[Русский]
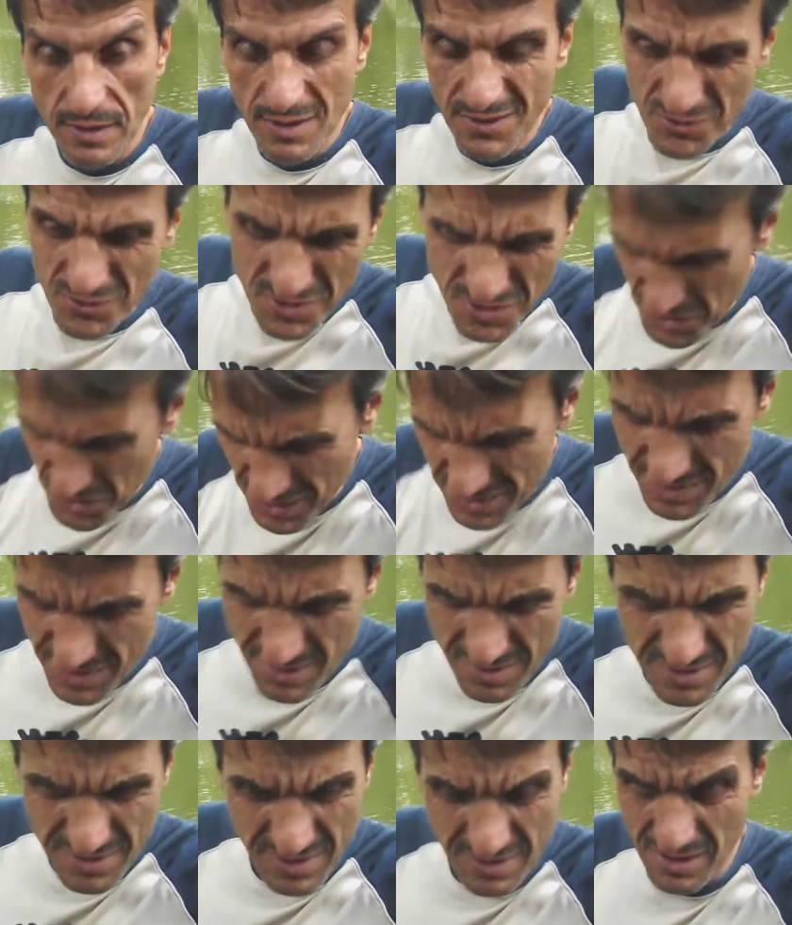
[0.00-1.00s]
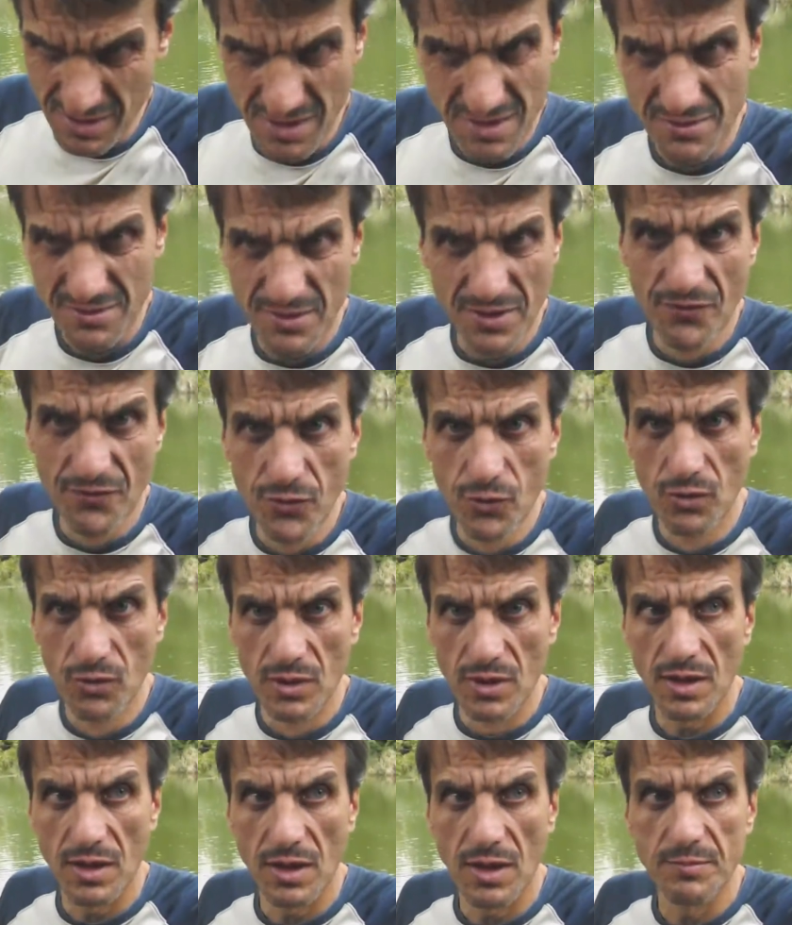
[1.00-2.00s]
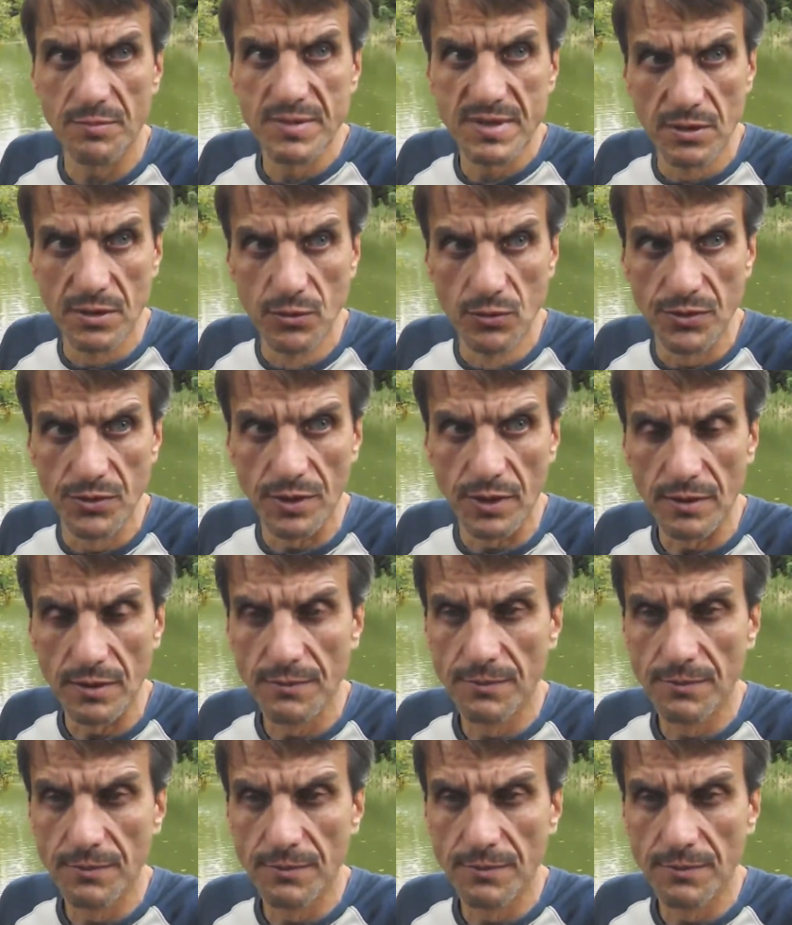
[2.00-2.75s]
Но сейчас дело не в Юле абсолютно.